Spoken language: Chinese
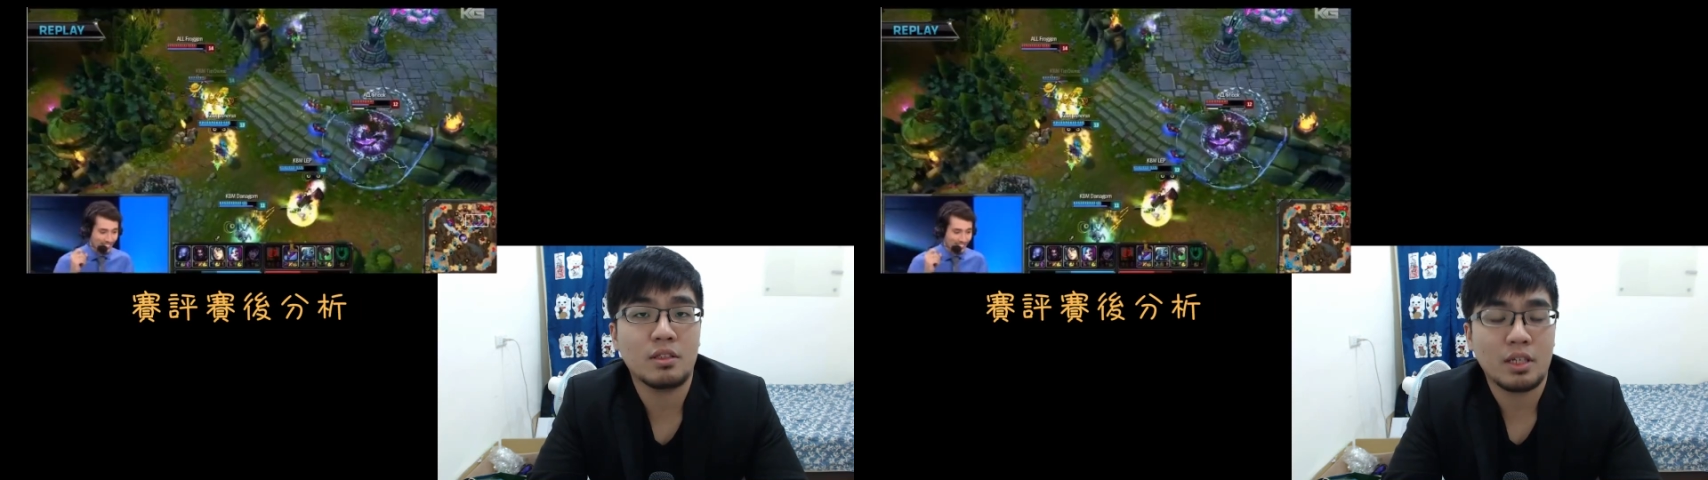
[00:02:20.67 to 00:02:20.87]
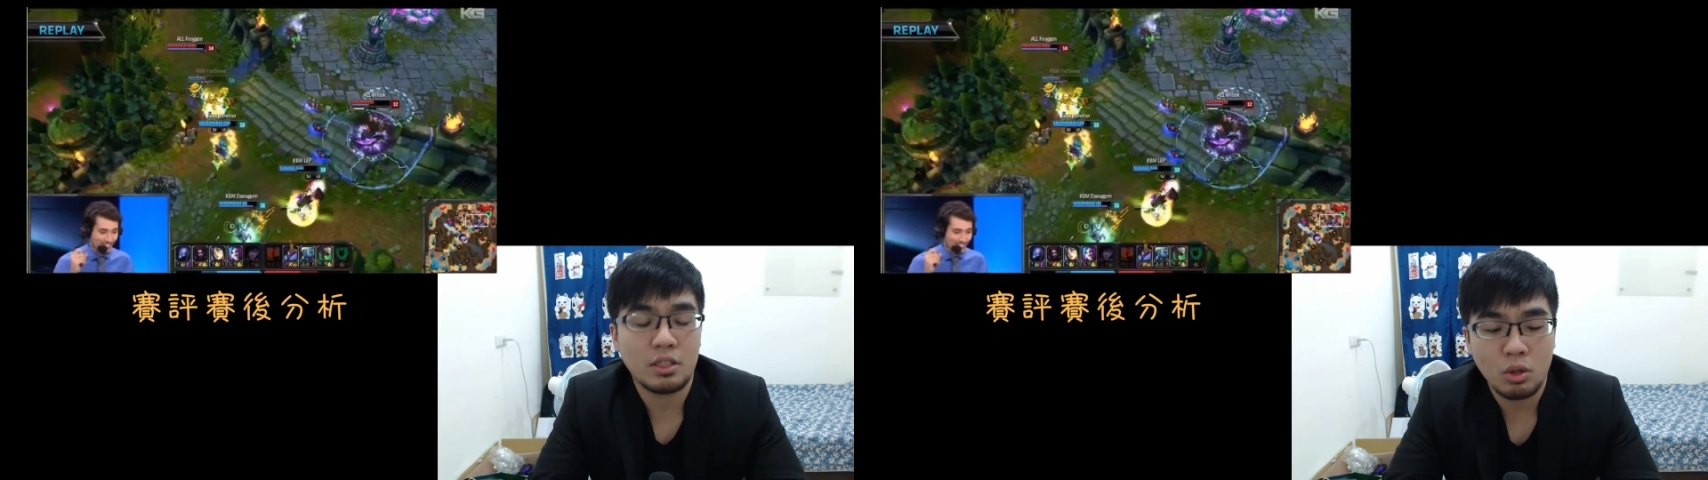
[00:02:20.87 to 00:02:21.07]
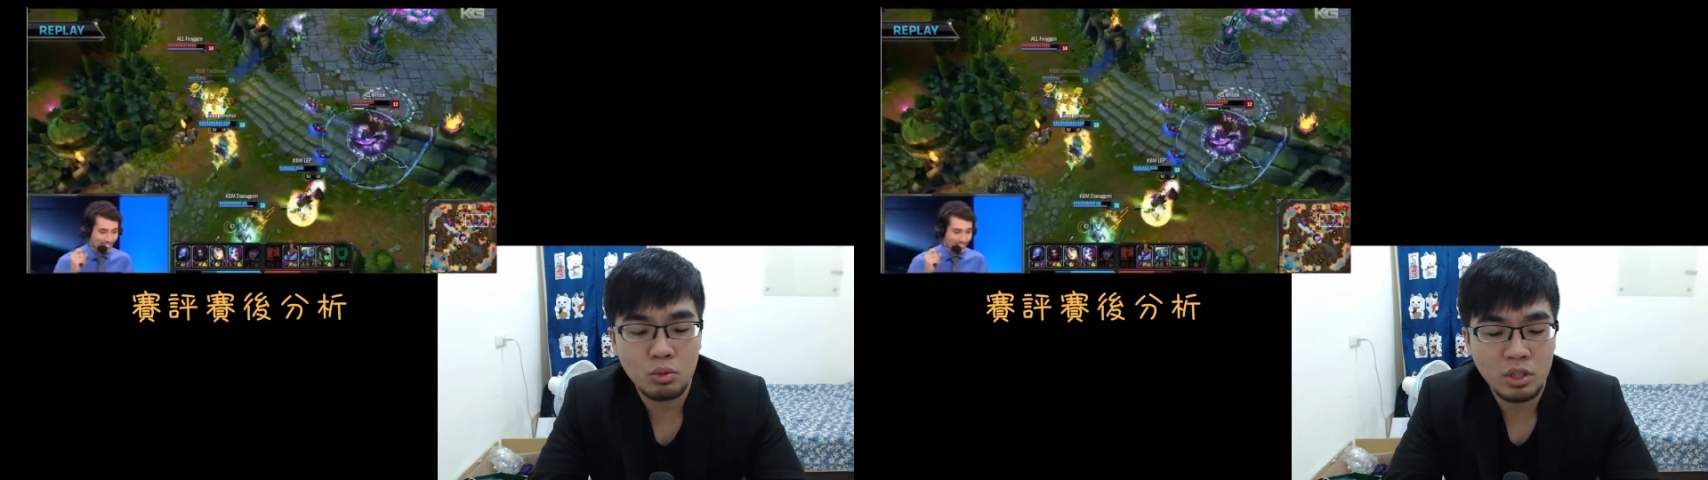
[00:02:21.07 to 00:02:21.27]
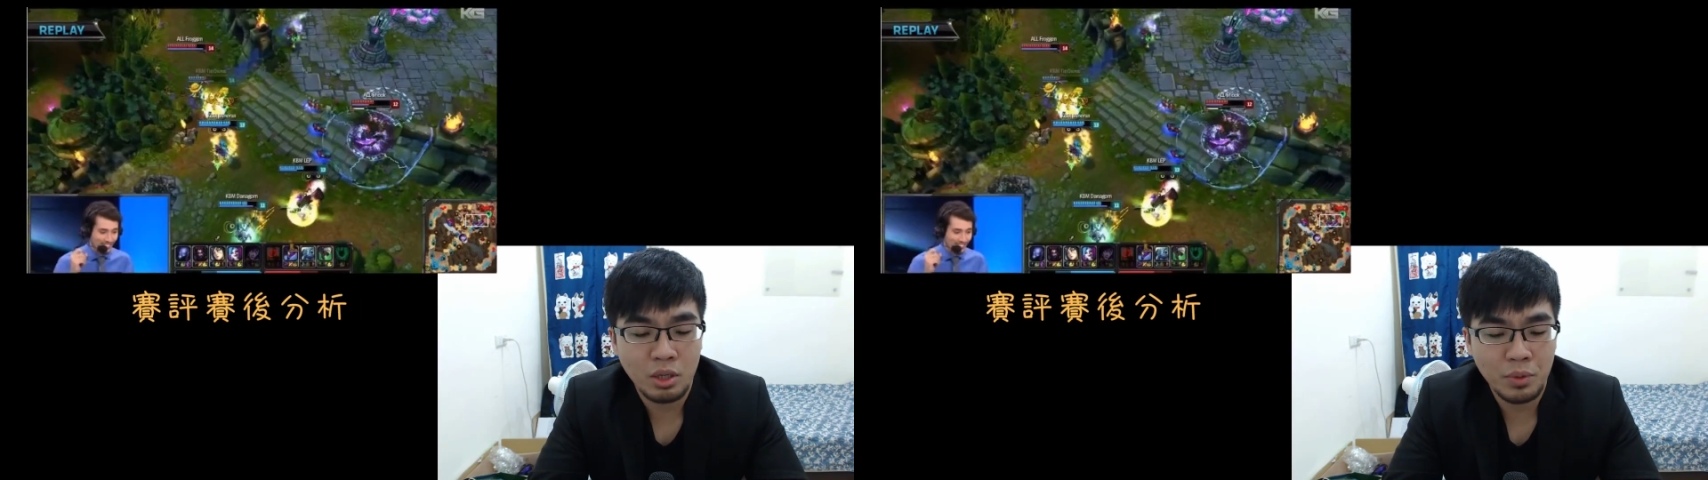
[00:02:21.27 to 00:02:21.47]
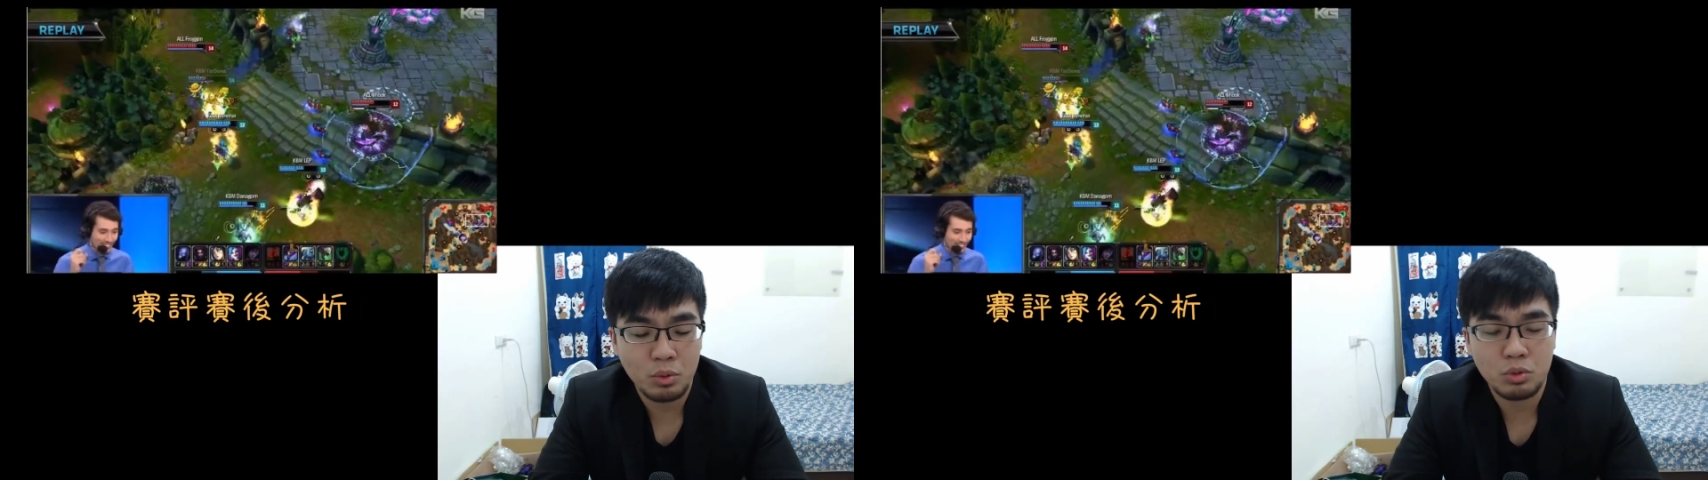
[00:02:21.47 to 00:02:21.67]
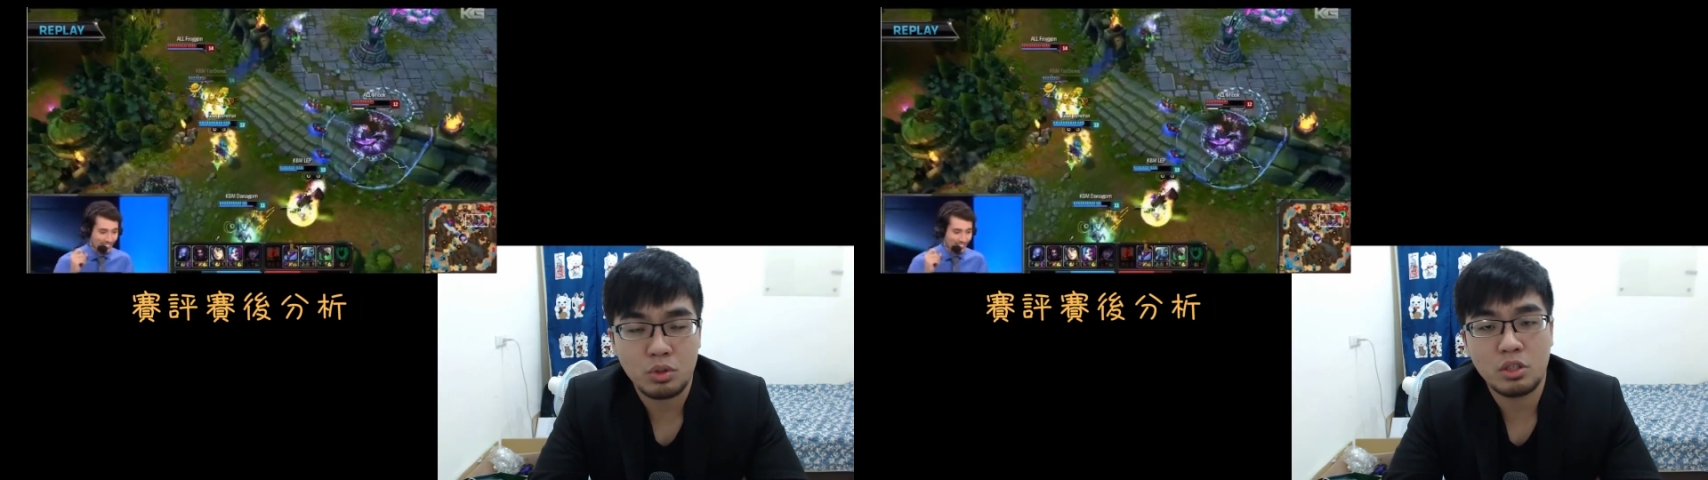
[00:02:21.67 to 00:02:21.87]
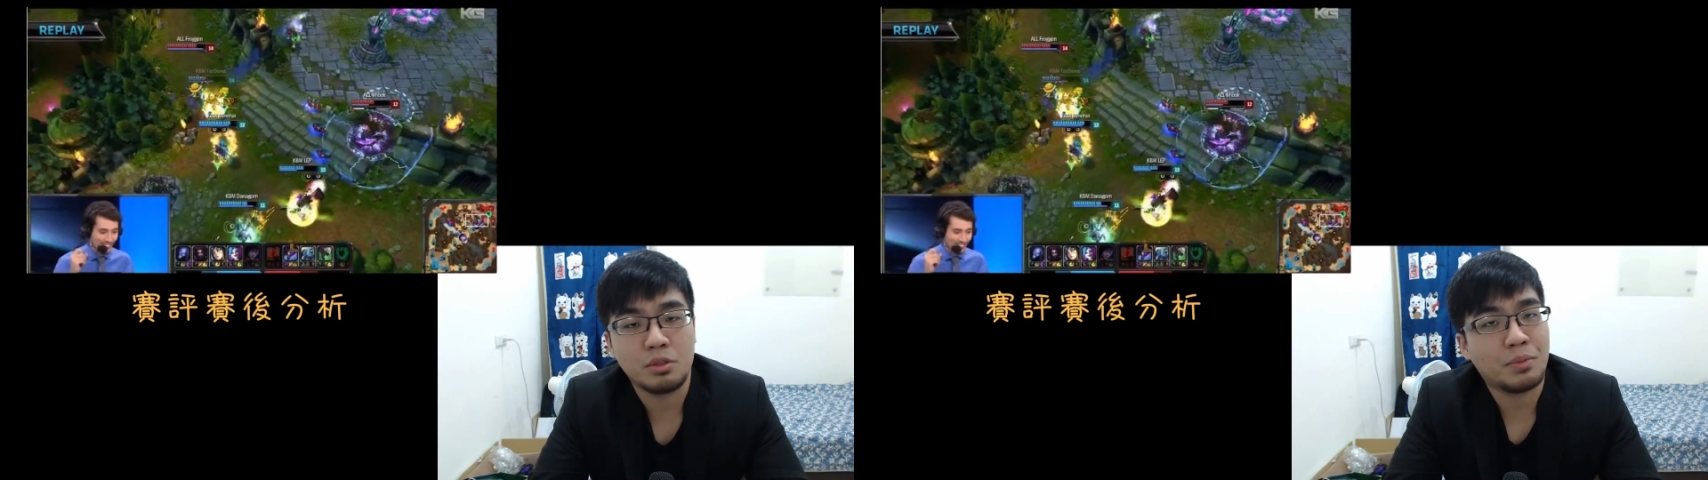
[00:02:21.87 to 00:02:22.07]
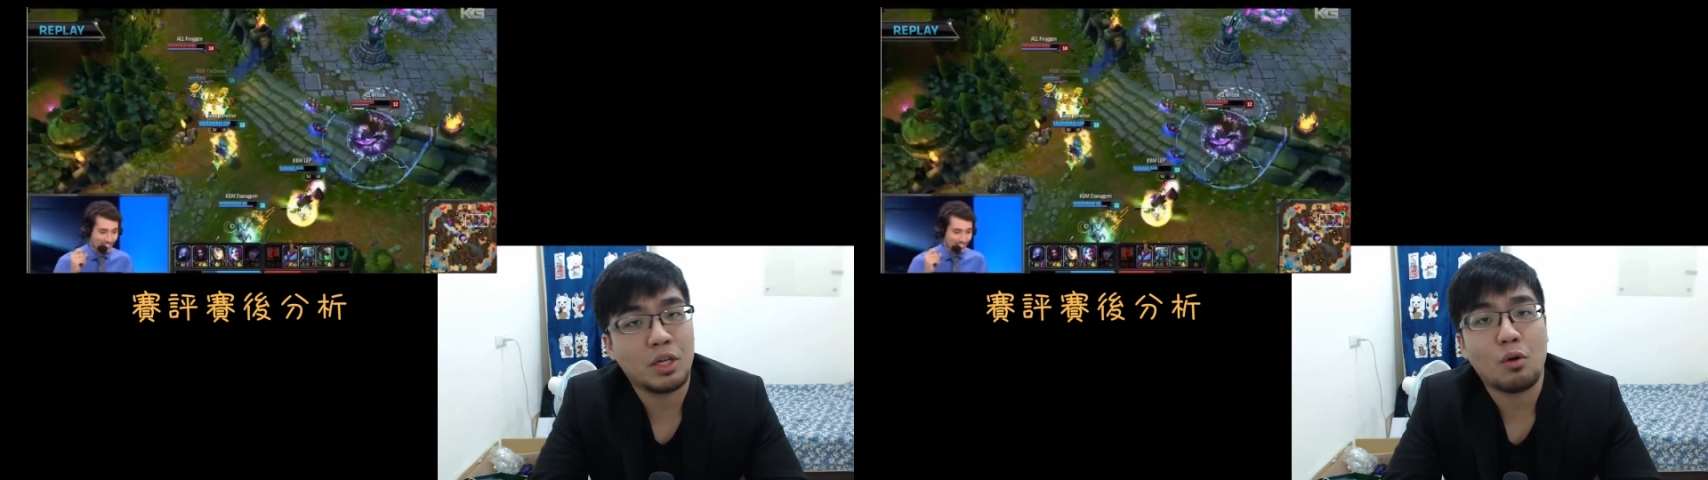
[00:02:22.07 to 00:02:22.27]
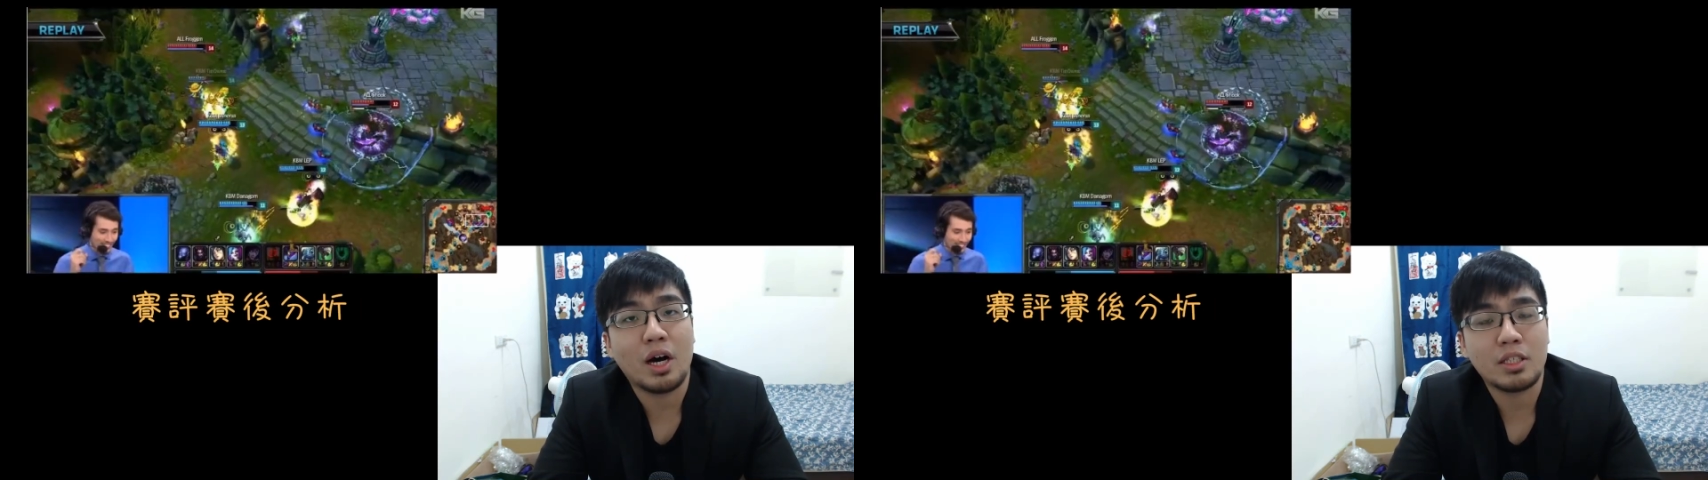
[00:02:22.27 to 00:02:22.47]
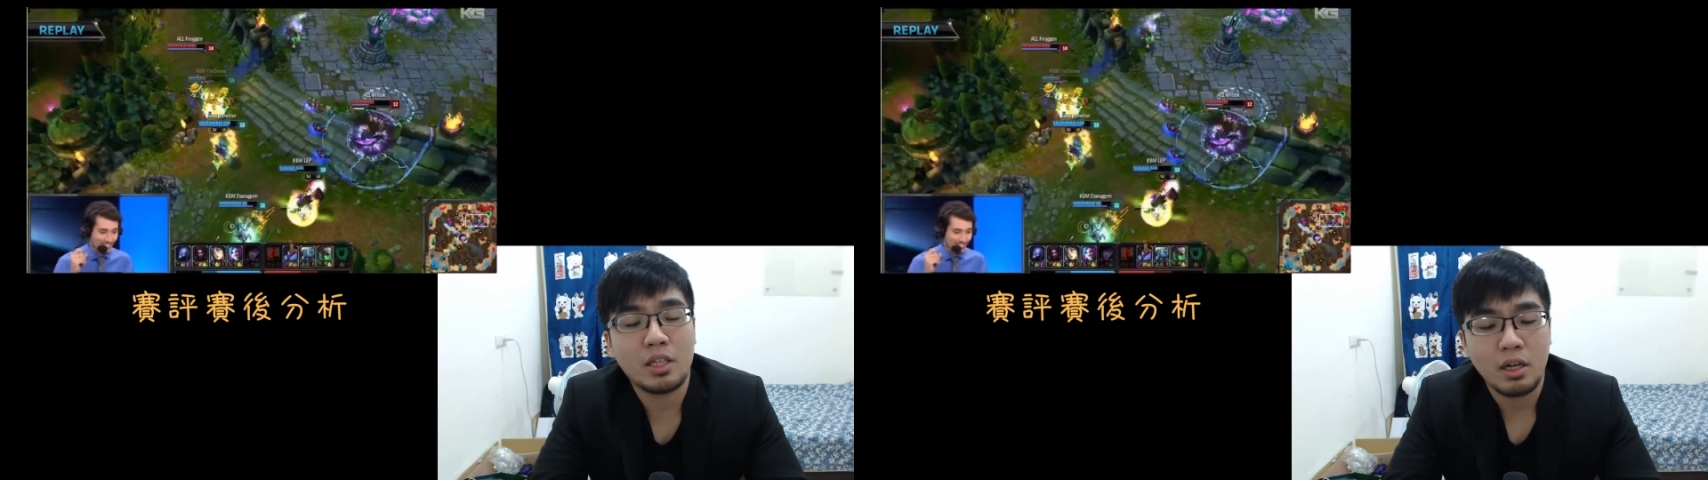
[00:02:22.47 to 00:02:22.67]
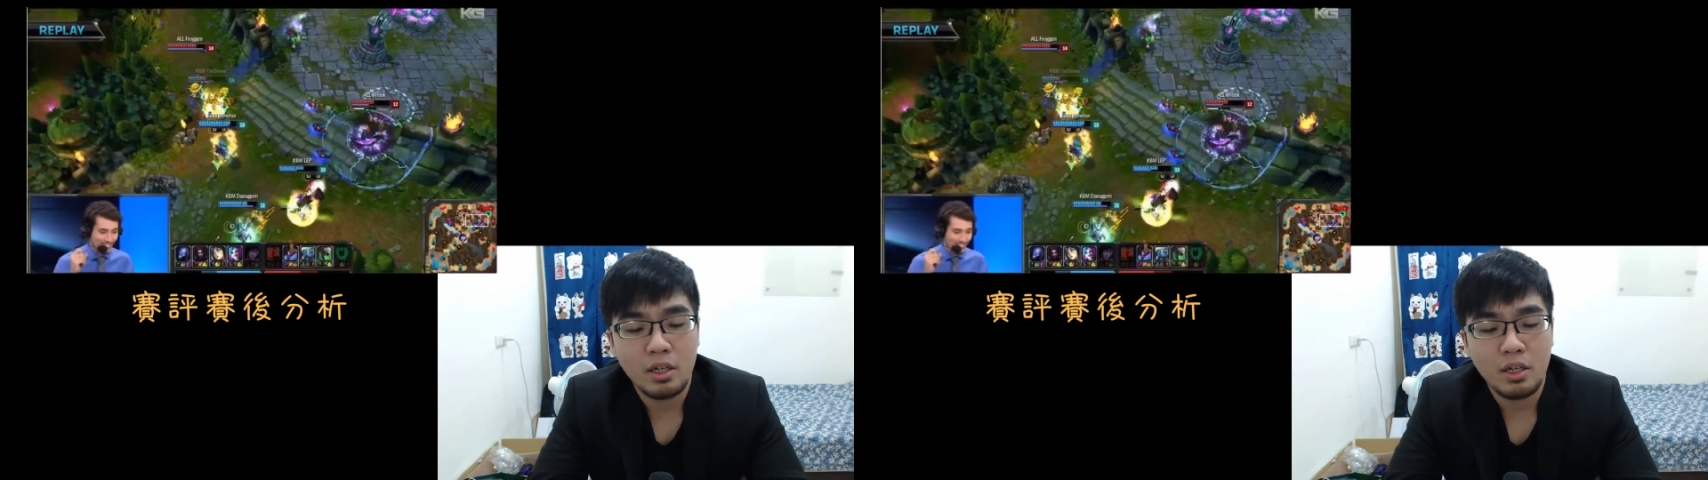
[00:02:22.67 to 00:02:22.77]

在操作上面我觉得是没有话讲。